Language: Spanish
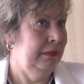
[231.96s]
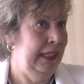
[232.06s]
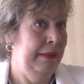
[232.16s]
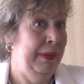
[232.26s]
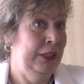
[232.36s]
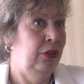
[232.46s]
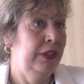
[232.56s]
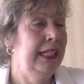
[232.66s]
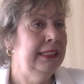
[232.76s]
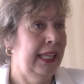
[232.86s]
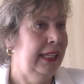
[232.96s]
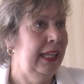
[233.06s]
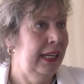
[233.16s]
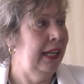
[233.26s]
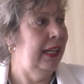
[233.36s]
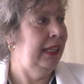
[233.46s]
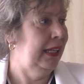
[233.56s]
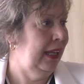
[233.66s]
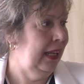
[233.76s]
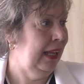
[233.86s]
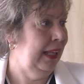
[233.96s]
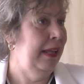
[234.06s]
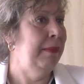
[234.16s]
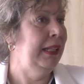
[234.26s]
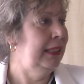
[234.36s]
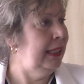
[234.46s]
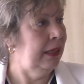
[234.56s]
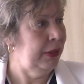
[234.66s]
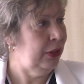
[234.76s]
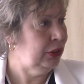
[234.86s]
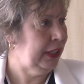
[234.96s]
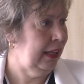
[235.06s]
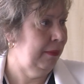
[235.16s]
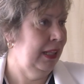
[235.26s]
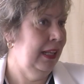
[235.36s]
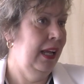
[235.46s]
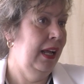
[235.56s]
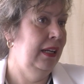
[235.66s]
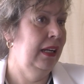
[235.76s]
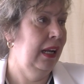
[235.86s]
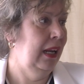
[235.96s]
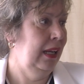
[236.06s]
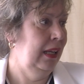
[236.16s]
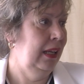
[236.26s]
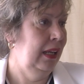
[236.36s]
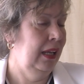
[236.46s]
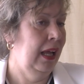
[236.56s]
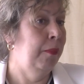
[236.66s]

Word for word: de, personas que quieren y que demandan servicios, que demandan eh,